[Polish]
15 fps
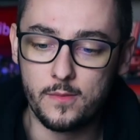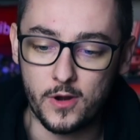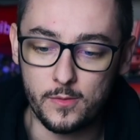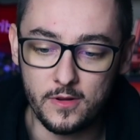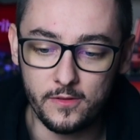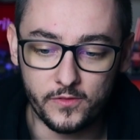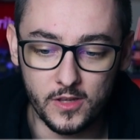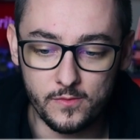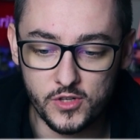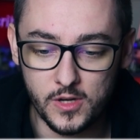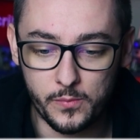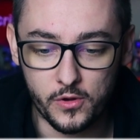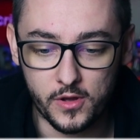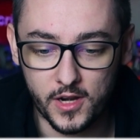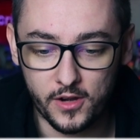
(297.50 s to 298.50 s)
Problem w tym, że
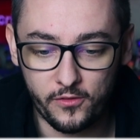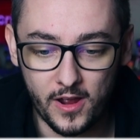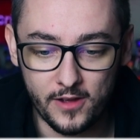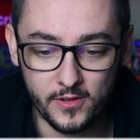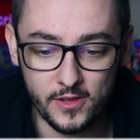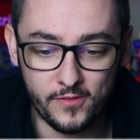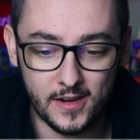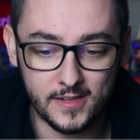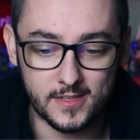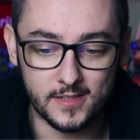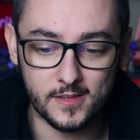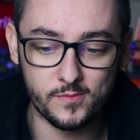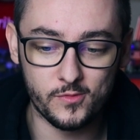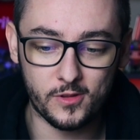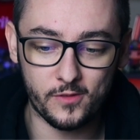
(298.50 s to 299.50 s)
po krwawej walce ze
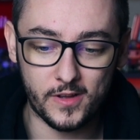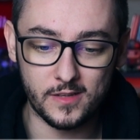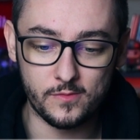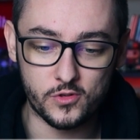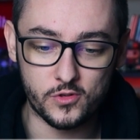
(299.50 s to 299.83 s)
zmutowanym